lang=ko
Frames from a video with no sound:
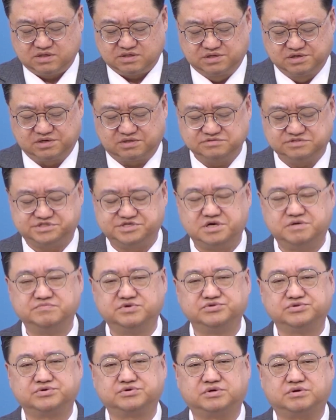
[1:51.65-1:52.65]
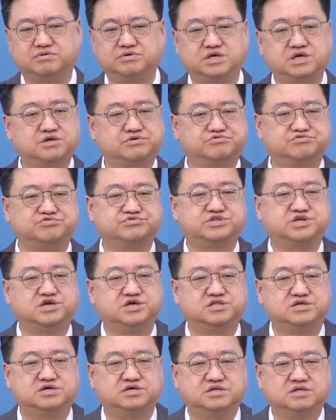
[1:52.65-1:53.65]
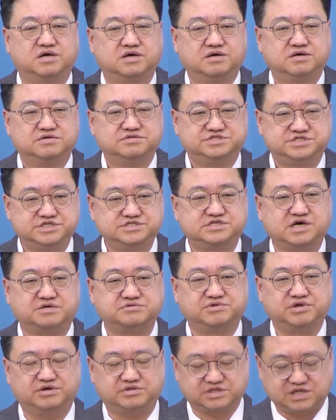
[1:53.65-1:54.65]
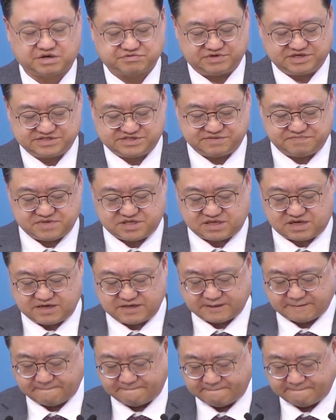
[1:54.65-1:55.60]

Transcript: 그런 질문으로 이 룻기는 시작되었다고 했습니다.